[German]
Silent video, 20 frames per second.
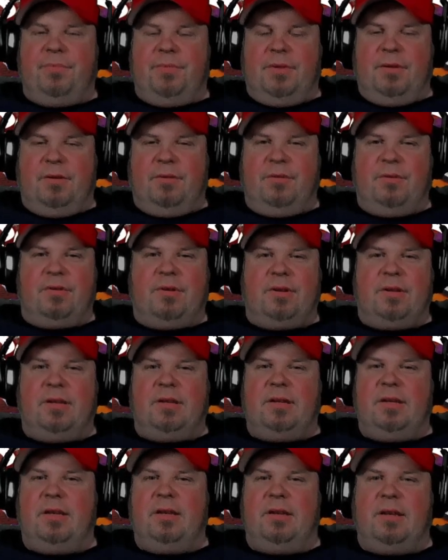Und
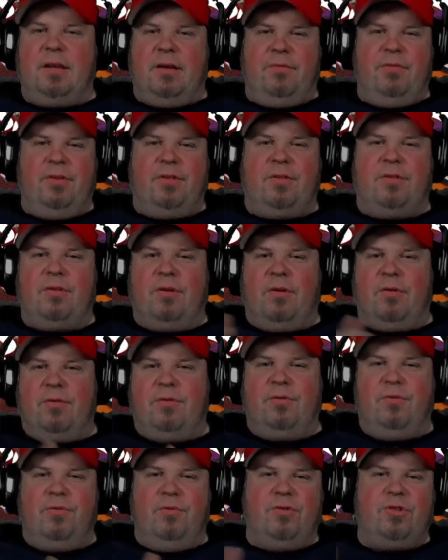da wird es auch
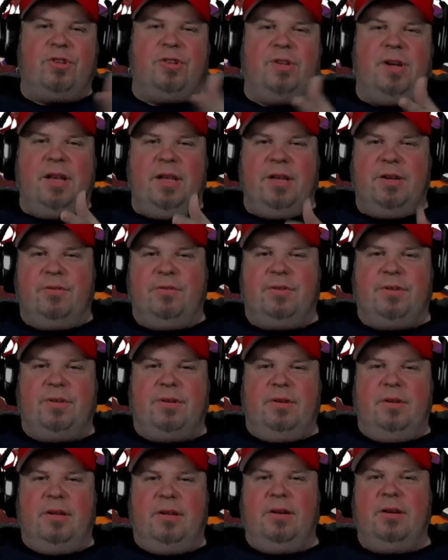so schnell hin und
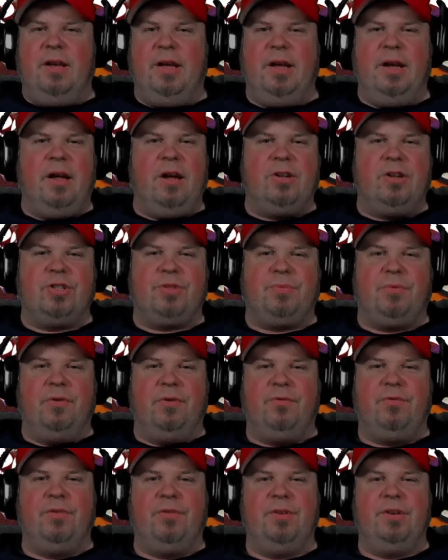
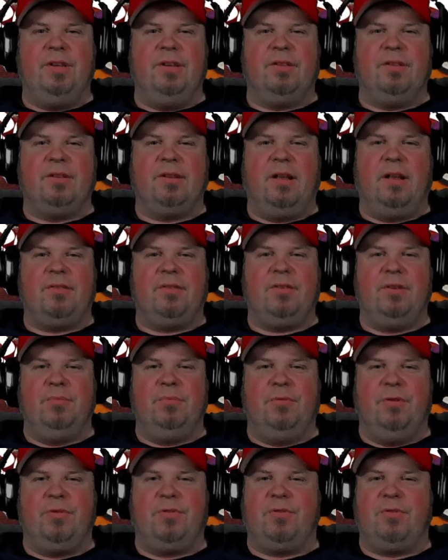hergesprungen von diesen ganzen
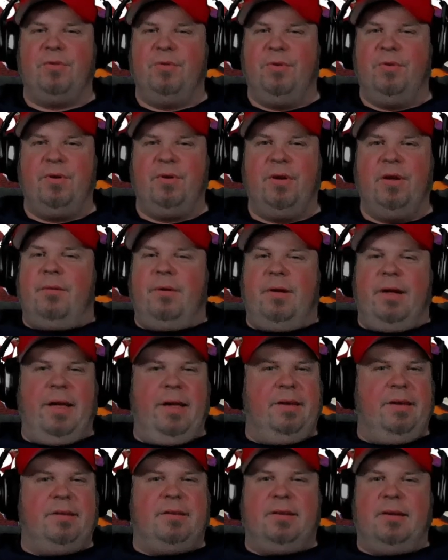Emotionen.
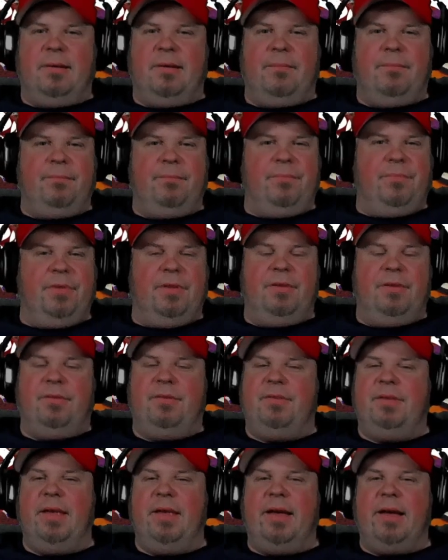Echt
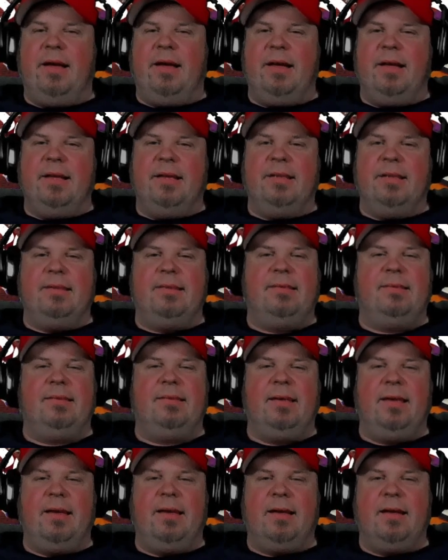sehr,
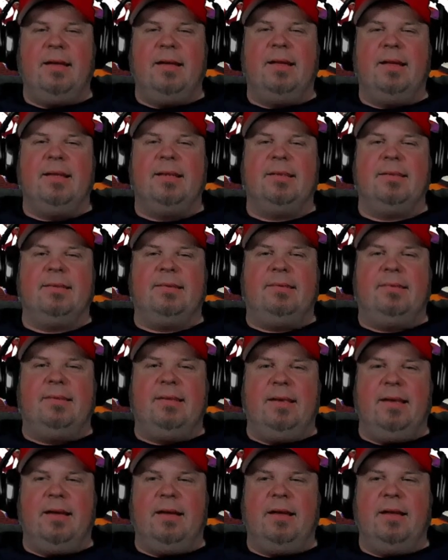sehr,
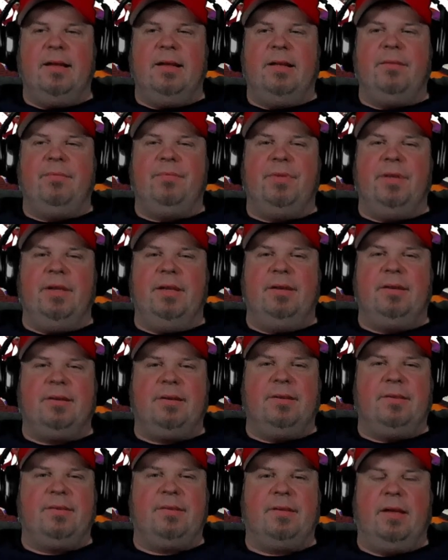sehr
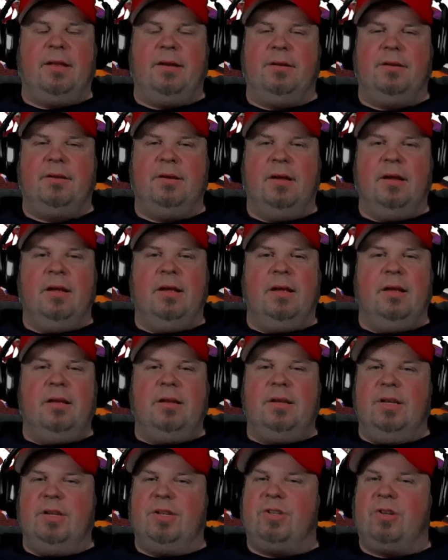interessant.
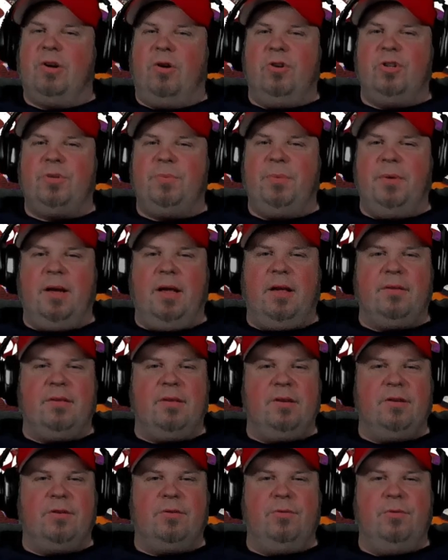Die Schauspieler
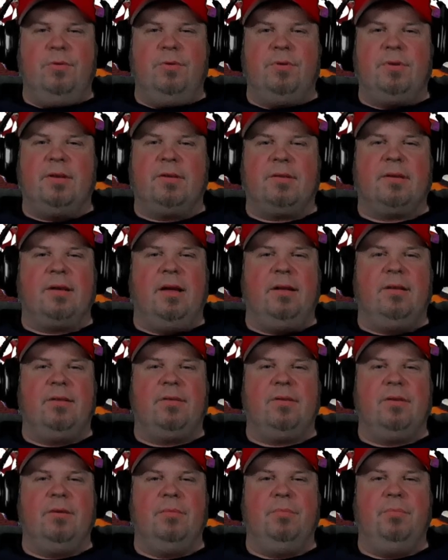sind gut, das
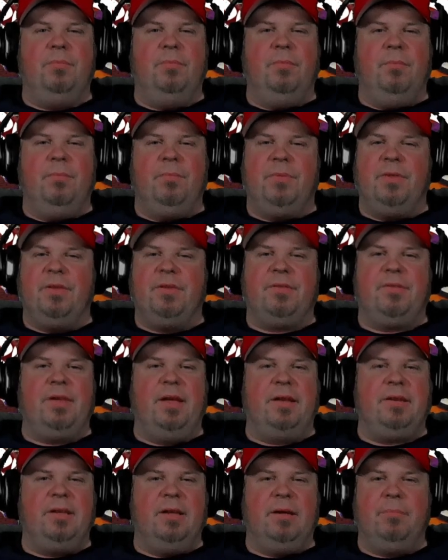ganze
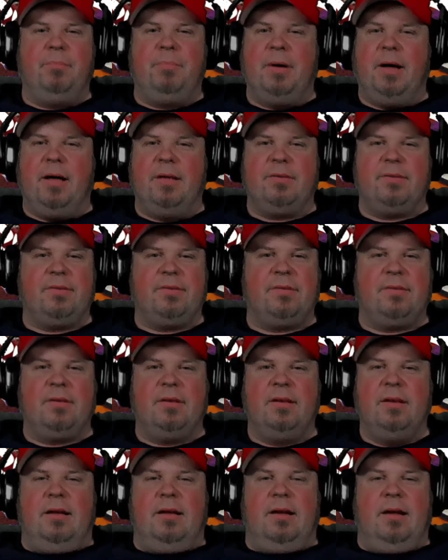Setting passt.
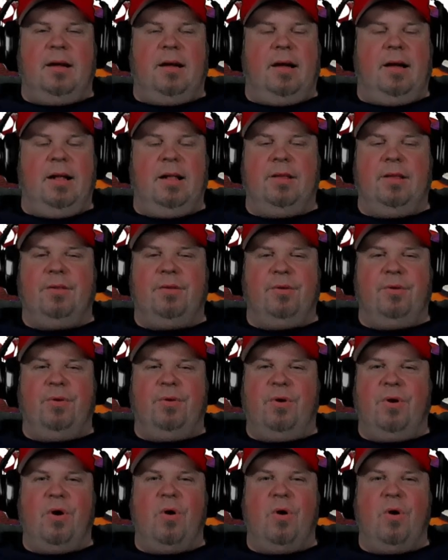Also